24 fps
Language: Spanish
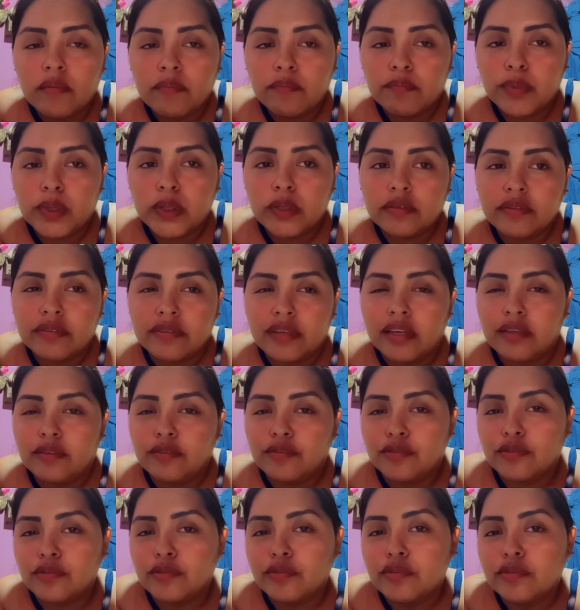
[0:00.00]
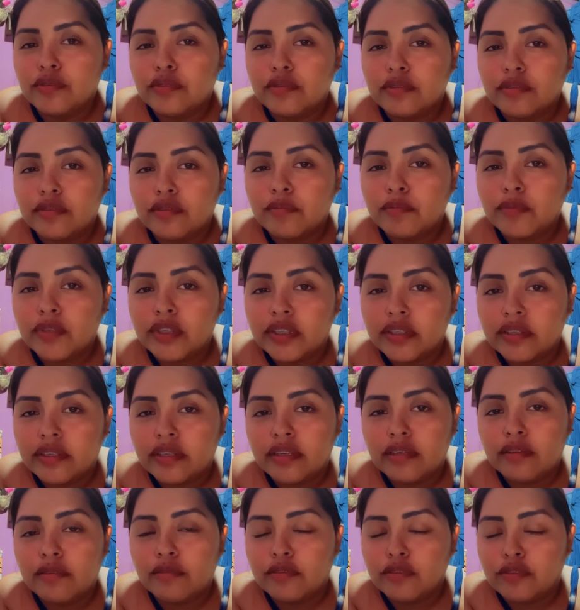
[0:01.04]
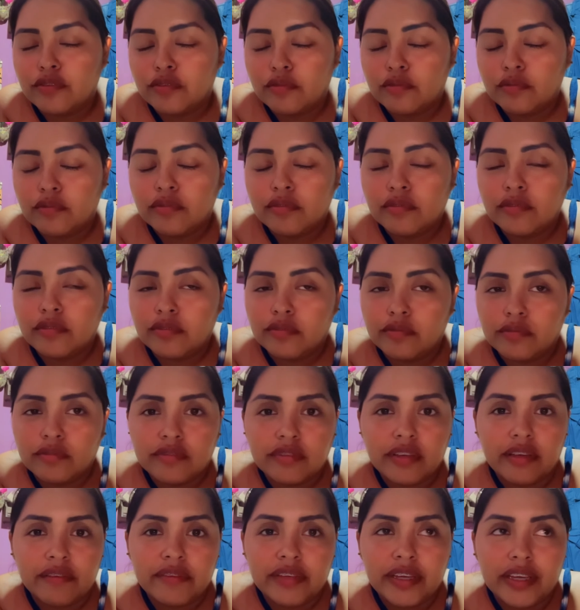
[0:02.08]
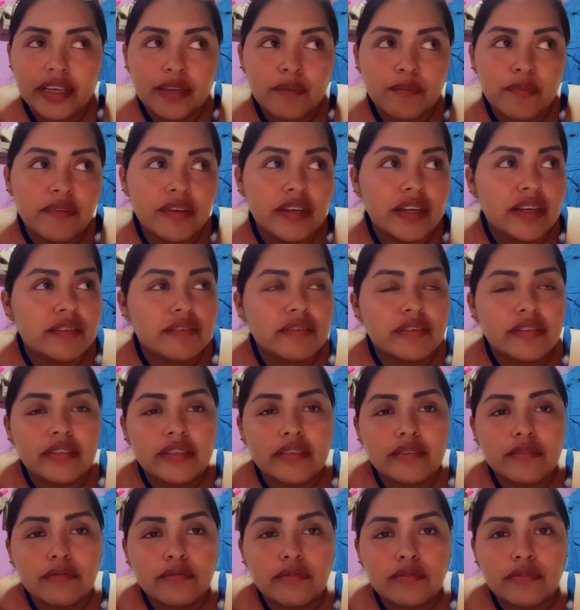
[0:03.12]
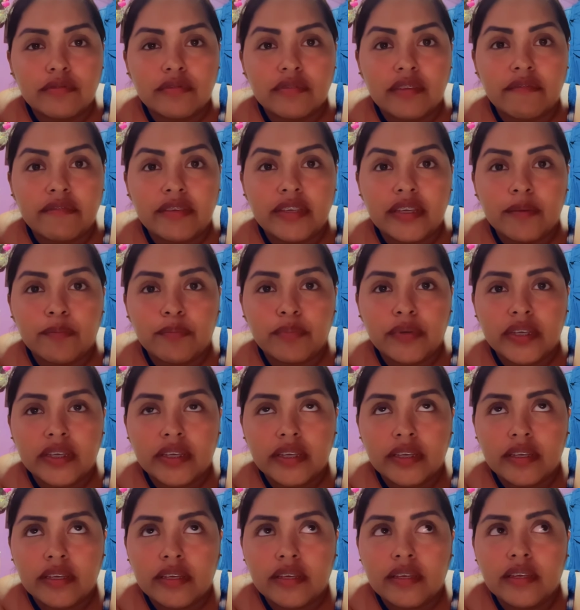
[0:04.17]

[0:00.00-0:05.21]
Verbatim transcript: Pero, o sea, yo, como les digo, yo no sabía que me iban a hacer eso, no sabía pues que